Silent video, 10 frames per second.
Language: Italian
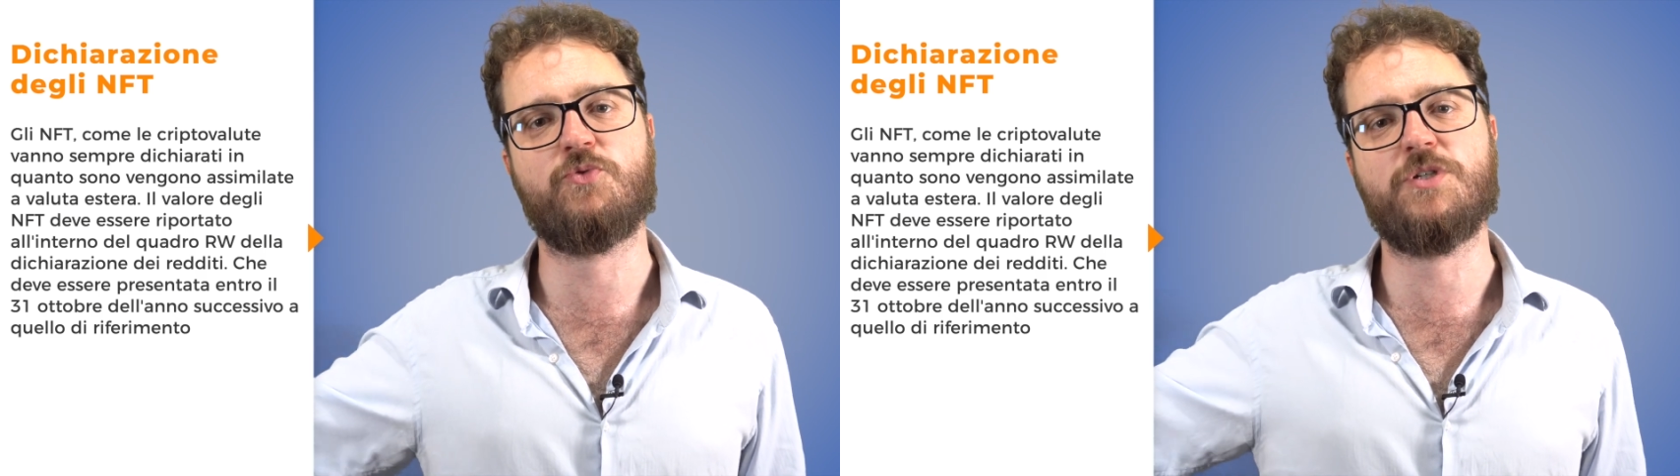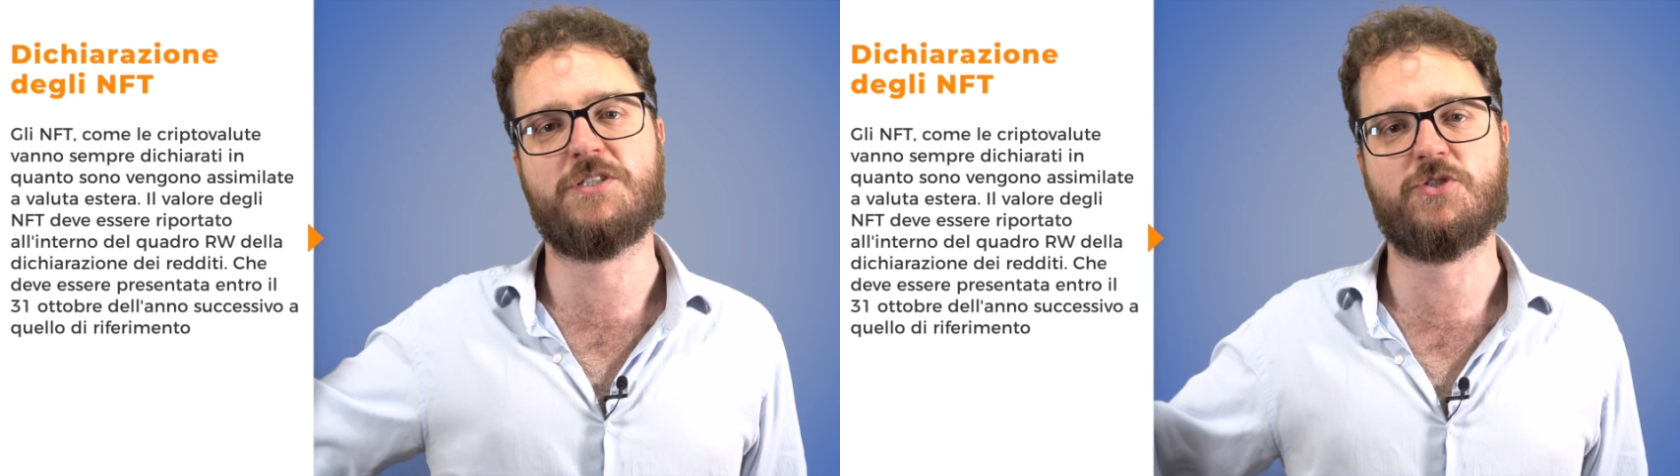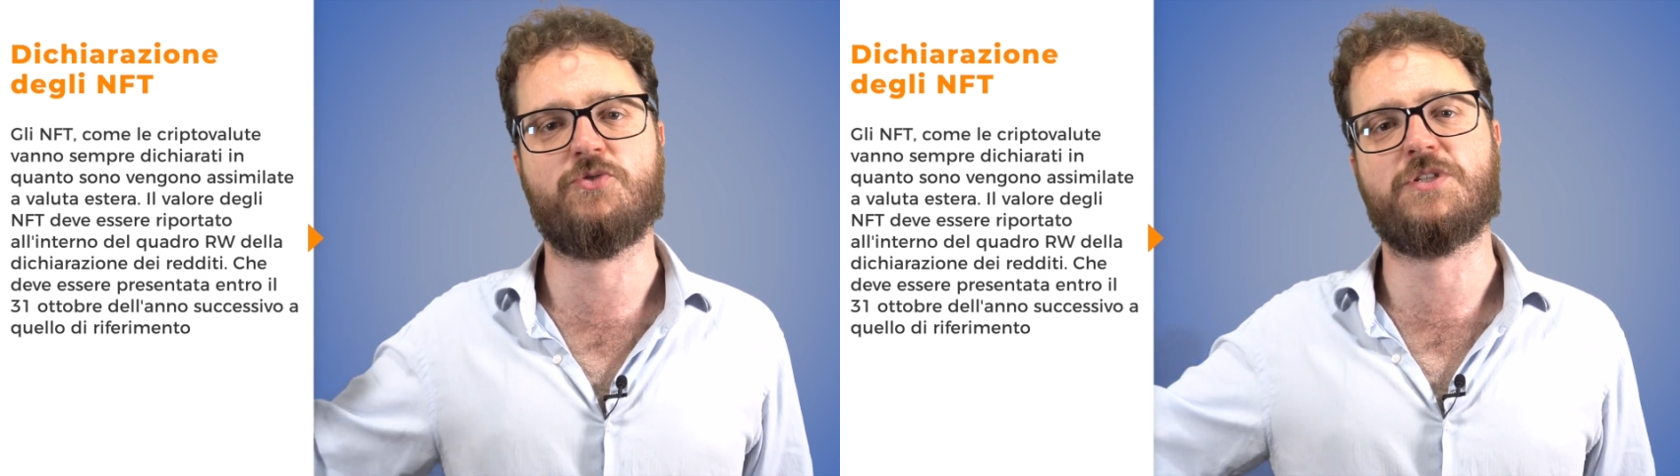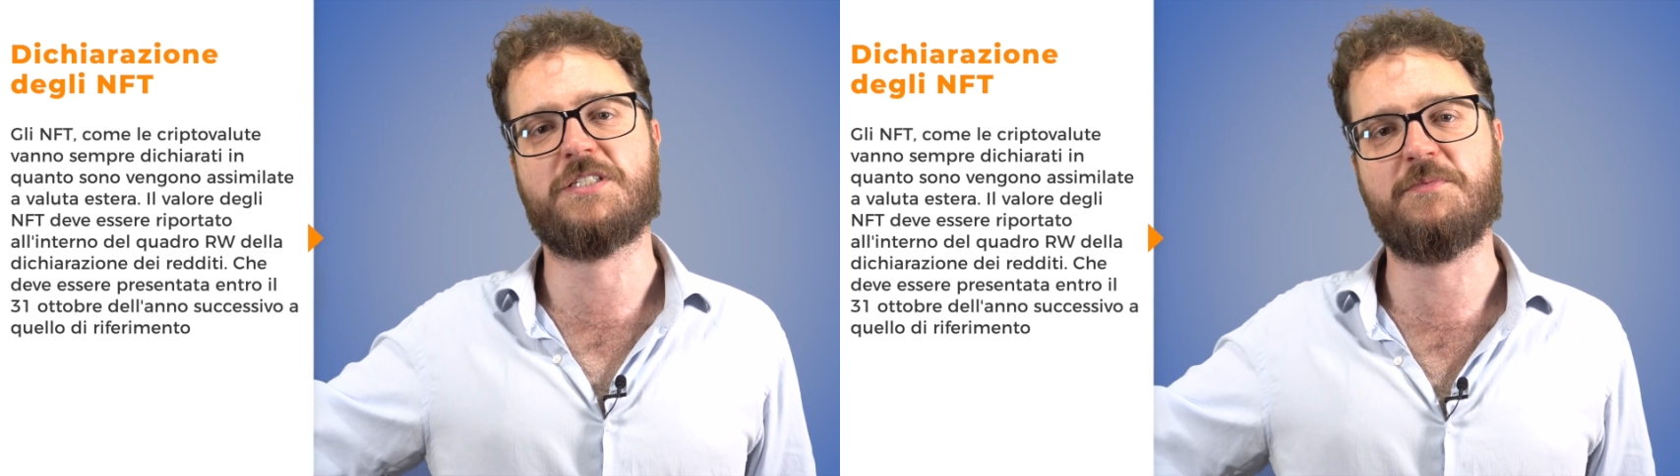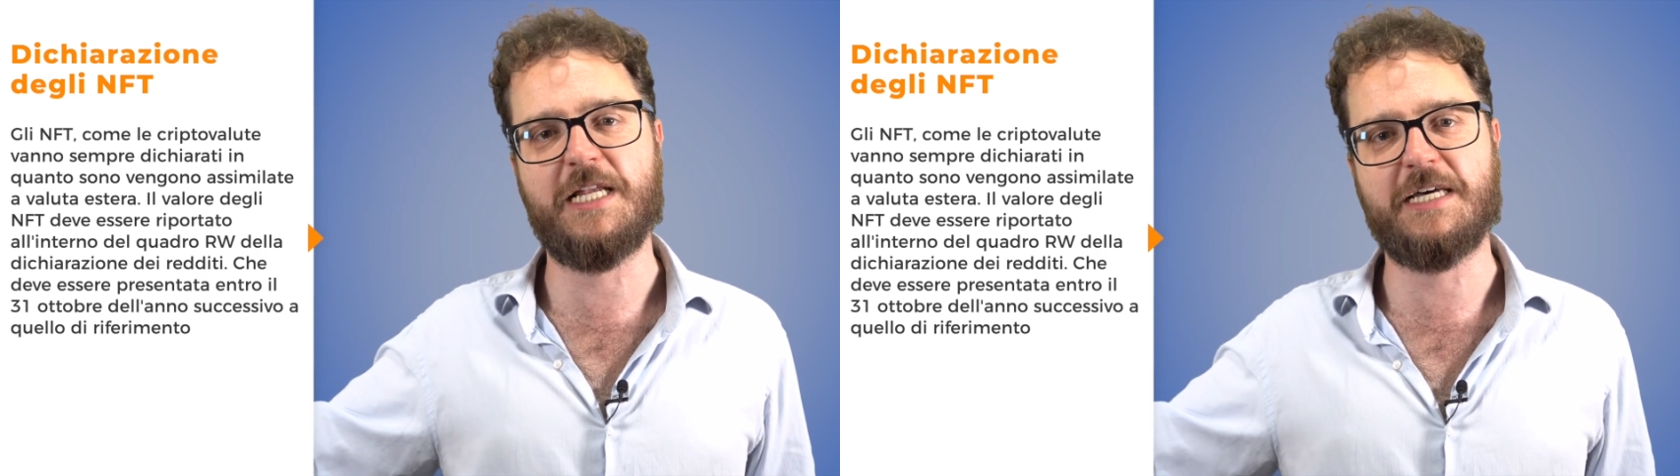queste sono
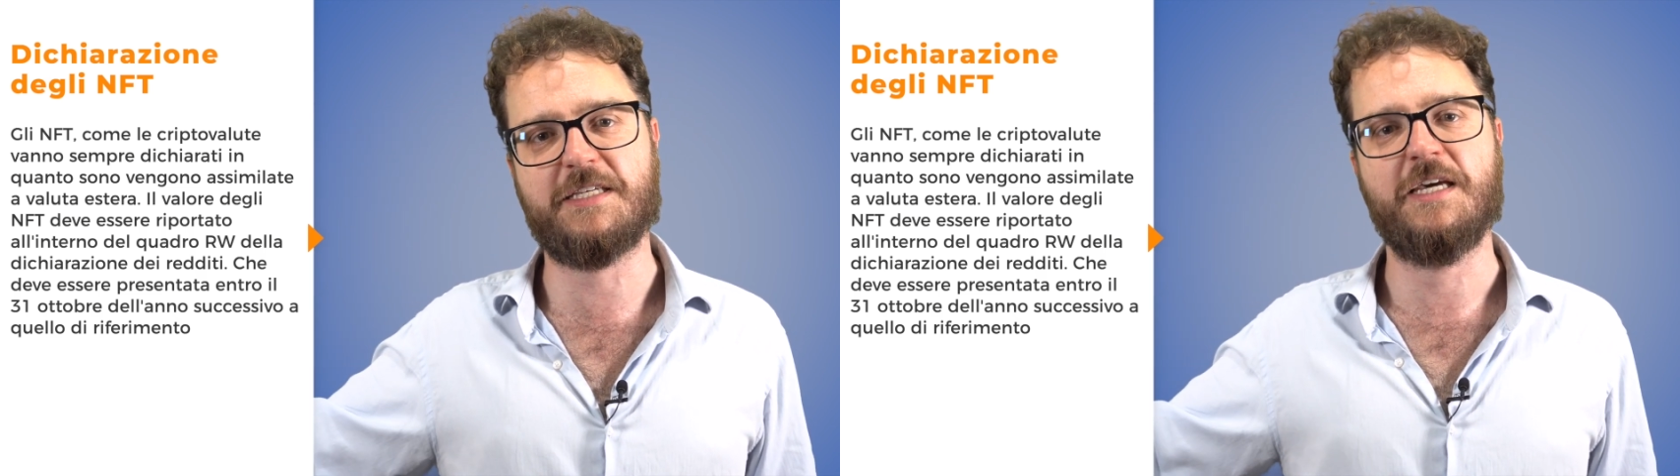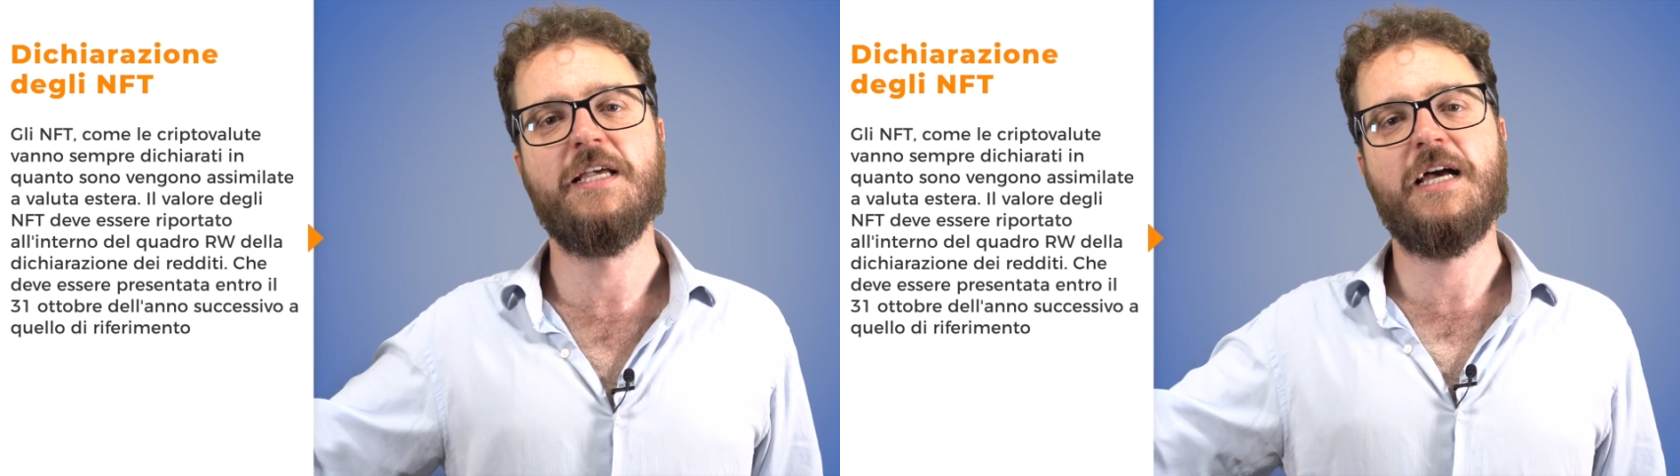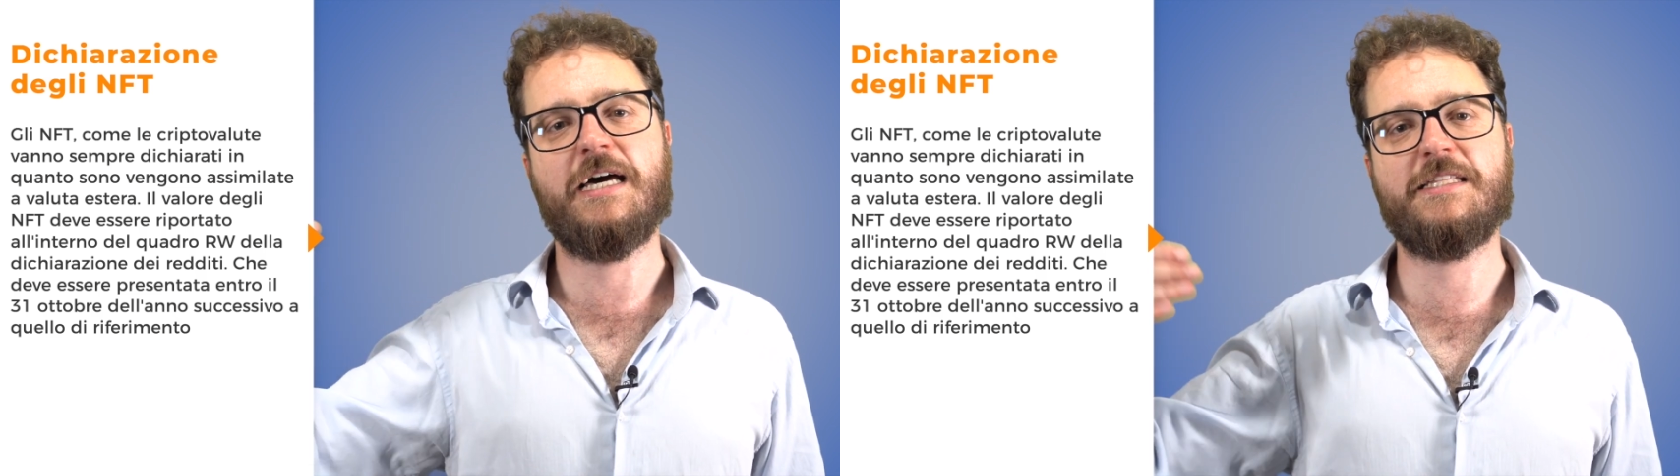assimilate ad